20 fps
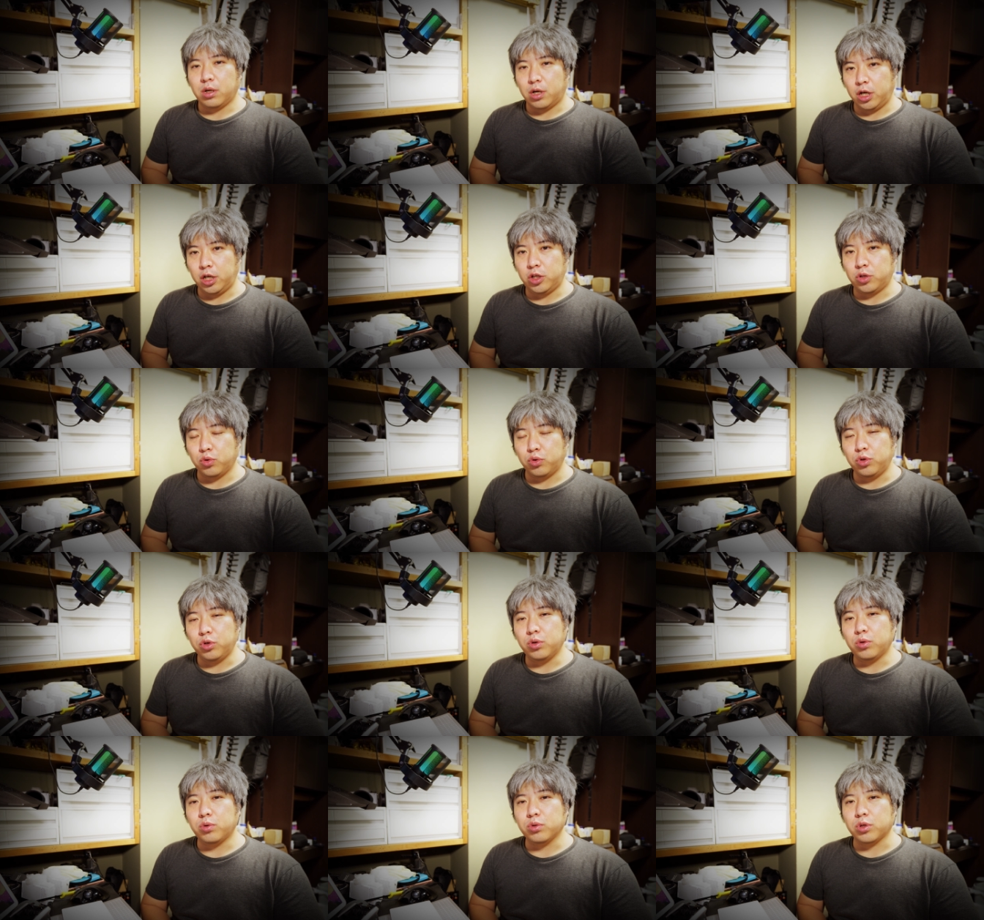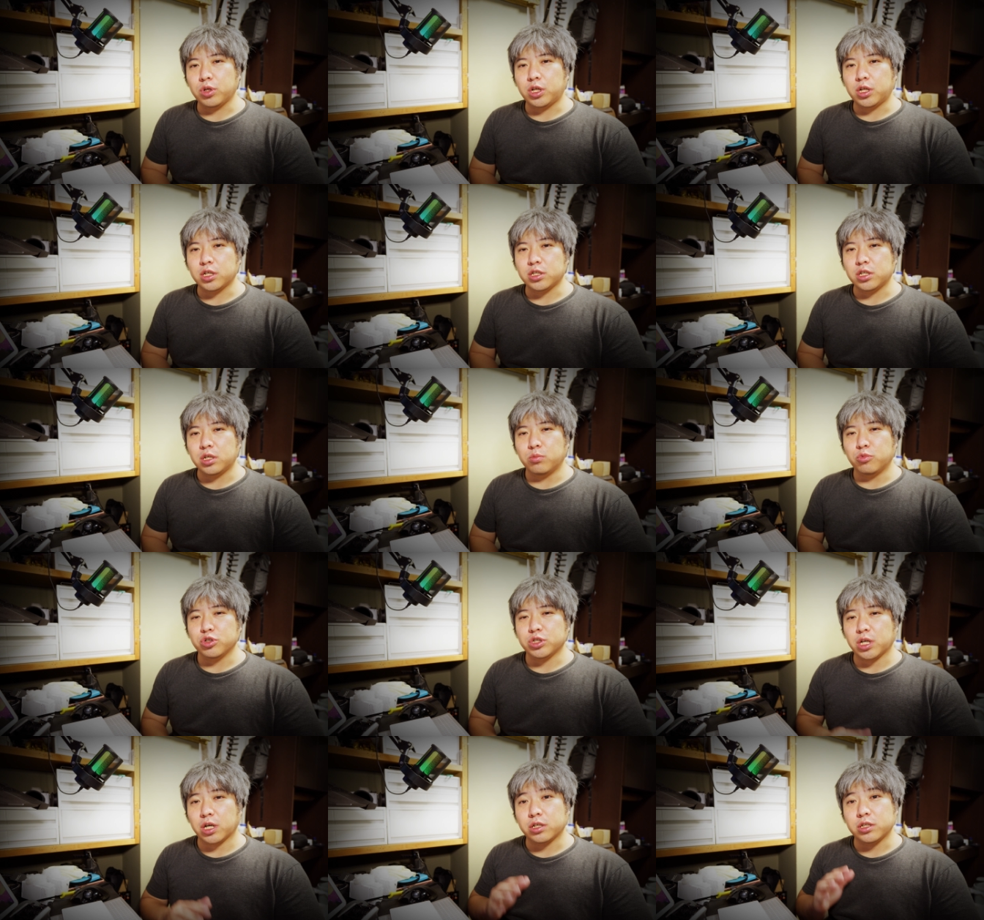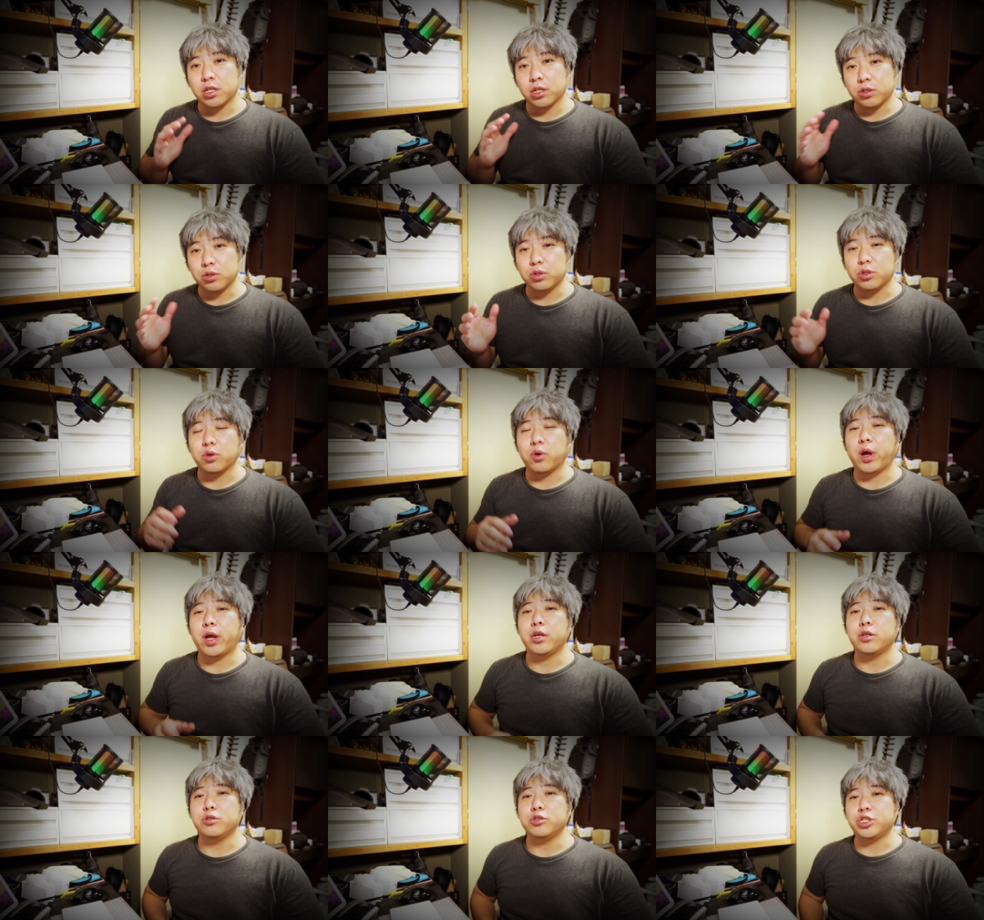はい、ということでですね、もうサクサクっと
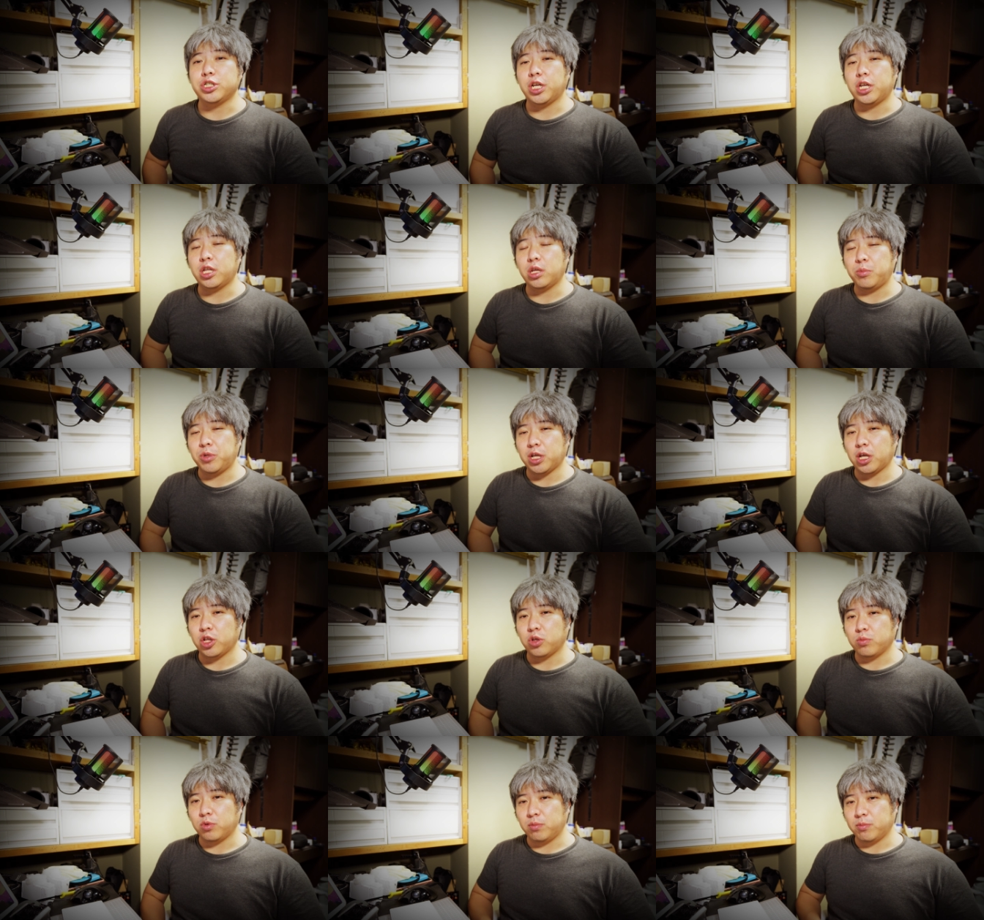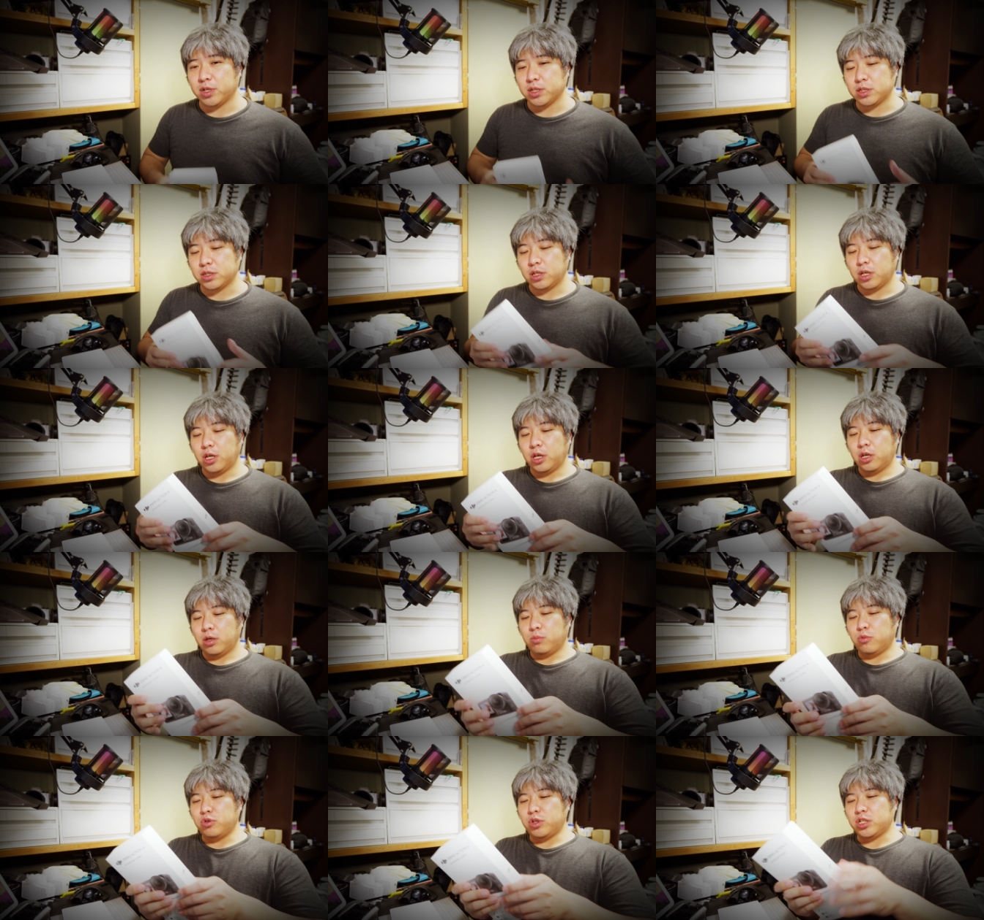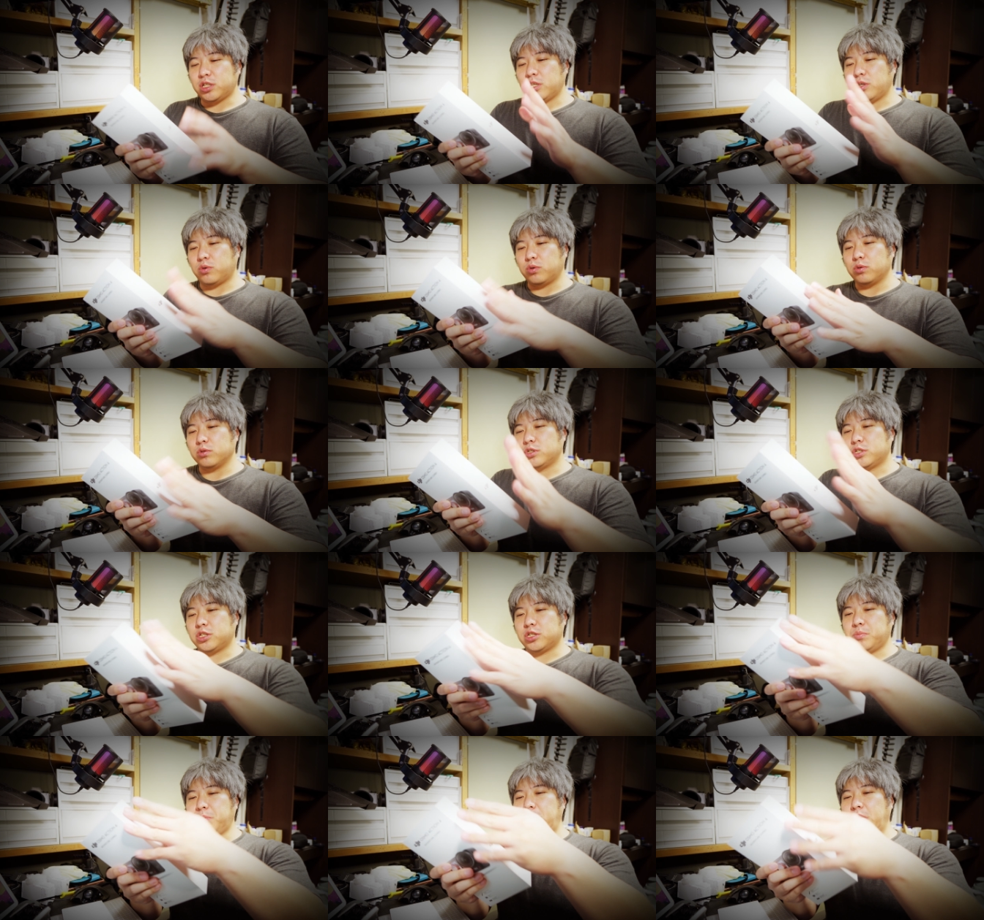開封していってみたいと思います。もうですね、この
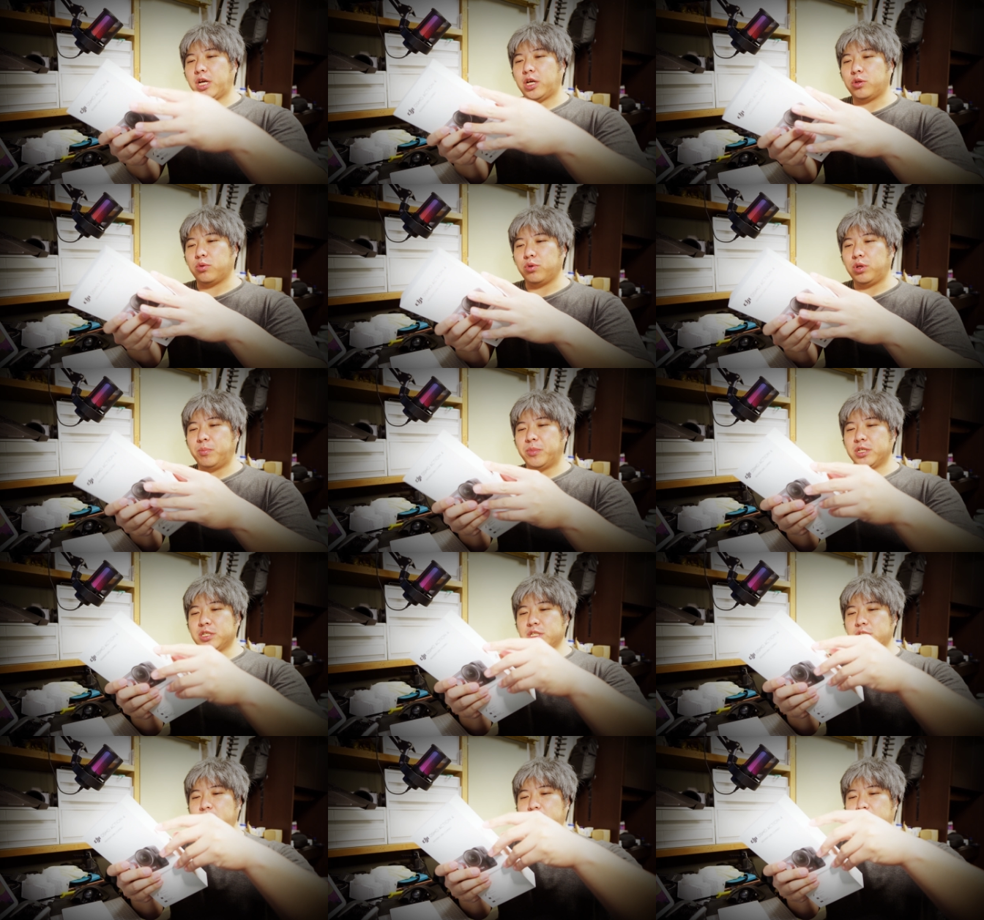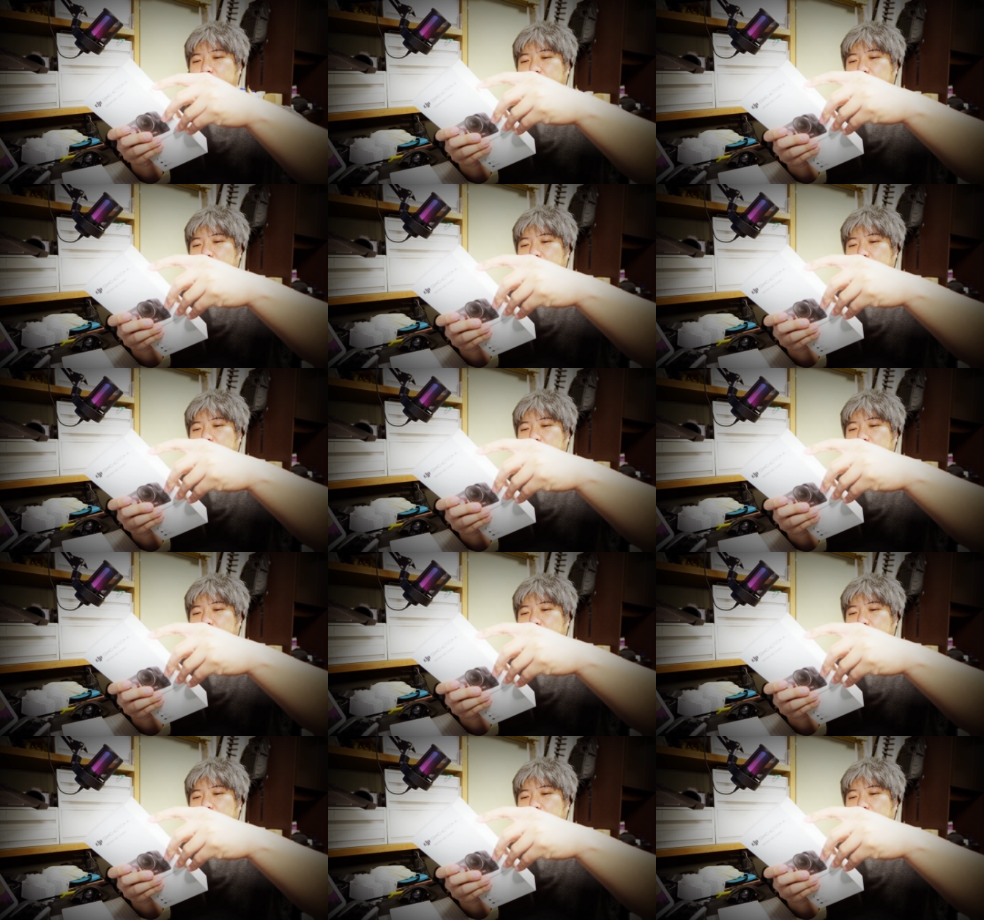包みだけ取りまして、